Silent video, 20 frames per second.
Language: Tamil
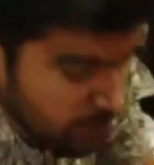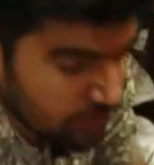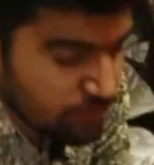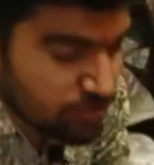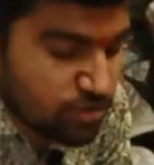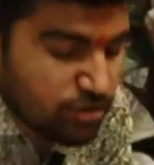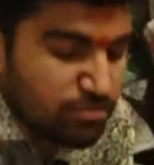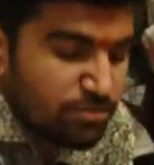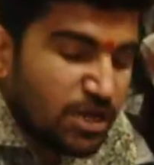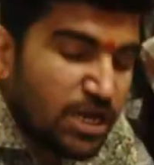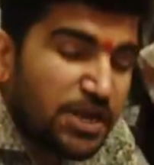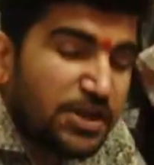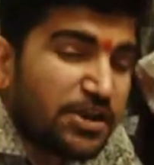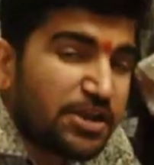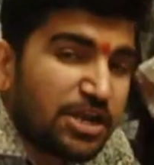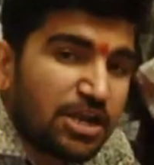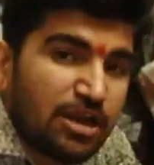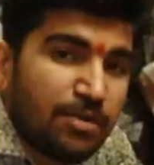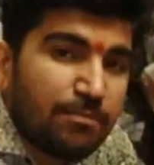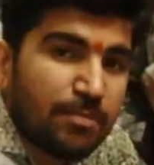இதே வந்து
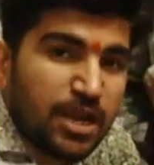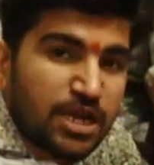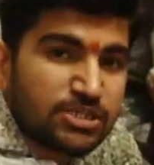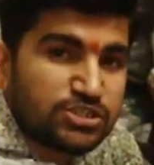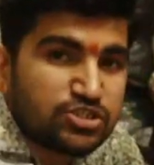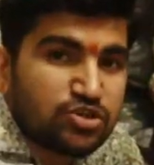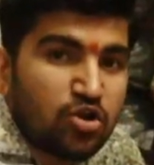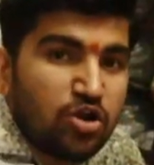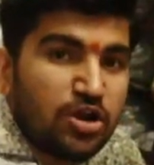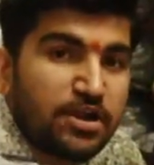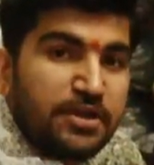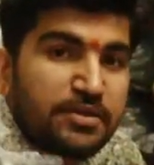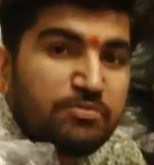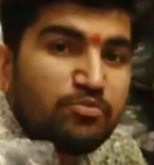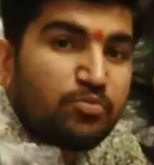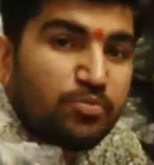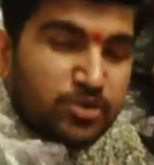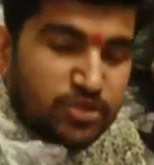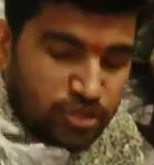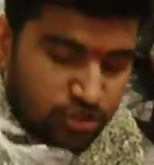மில்ட்ரியில் பெஸ்ட் குவாலிட்டி
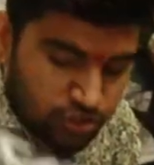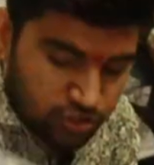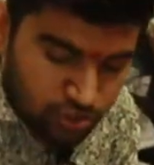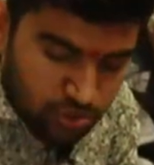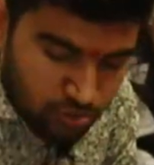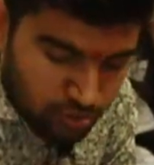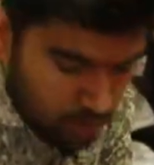முப்பத்தஞ்சு